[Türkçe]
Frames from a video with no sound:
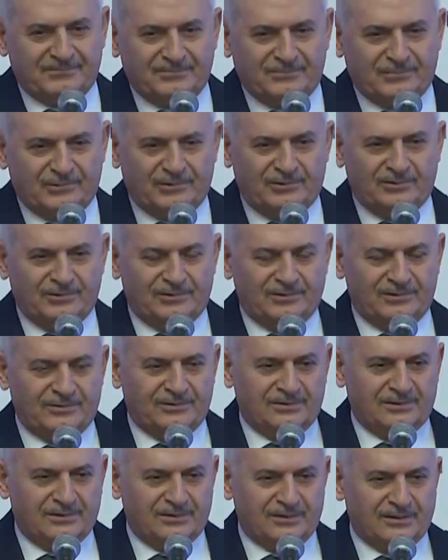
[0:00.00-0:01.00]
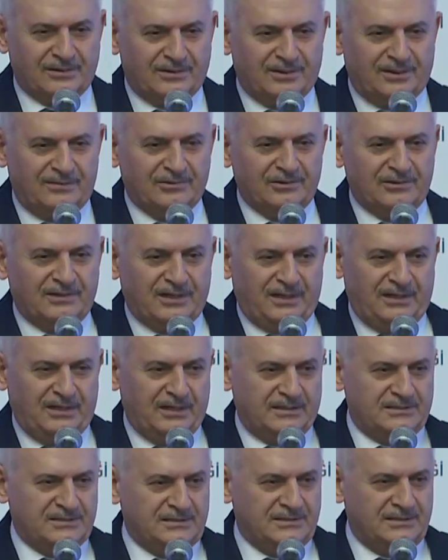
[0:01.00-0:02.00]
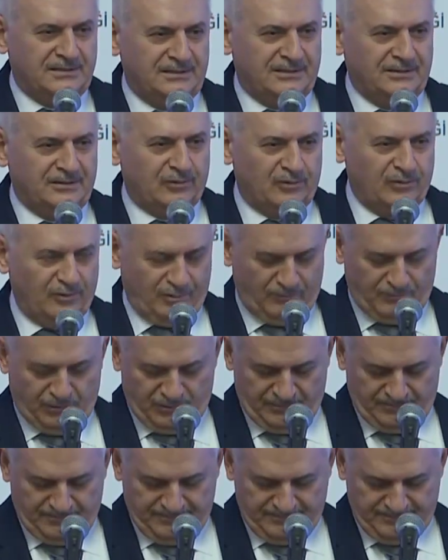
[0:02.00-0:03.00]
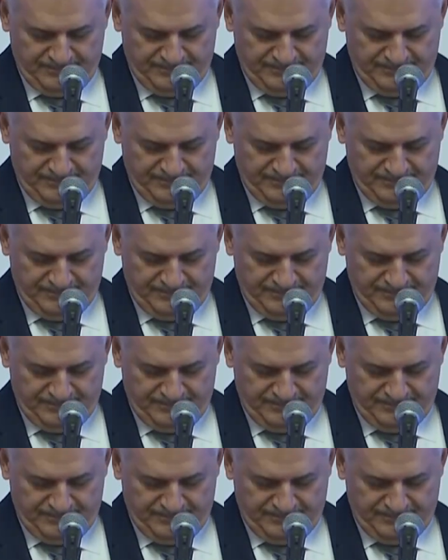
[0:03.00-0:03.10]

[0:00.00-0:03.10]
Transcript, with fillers: Bu kamu denetçiliği kurumu